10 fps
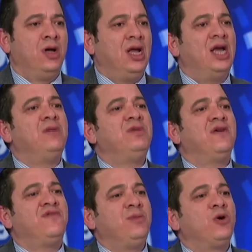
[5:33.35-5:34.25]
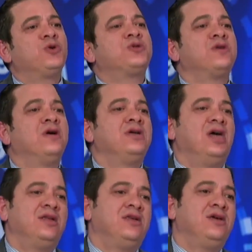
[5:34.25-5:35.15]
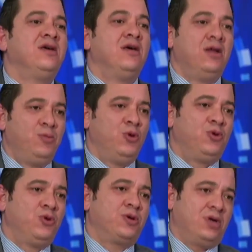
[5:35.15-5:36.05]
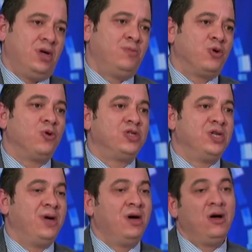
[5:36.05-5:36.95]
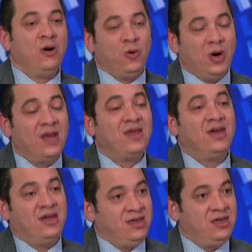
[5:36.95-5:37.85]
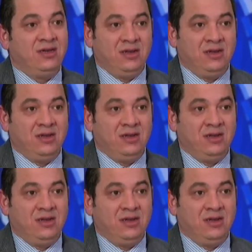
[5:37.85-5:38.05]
العالميه فيما يخص يعني البذور البقول جبه وهذا يعني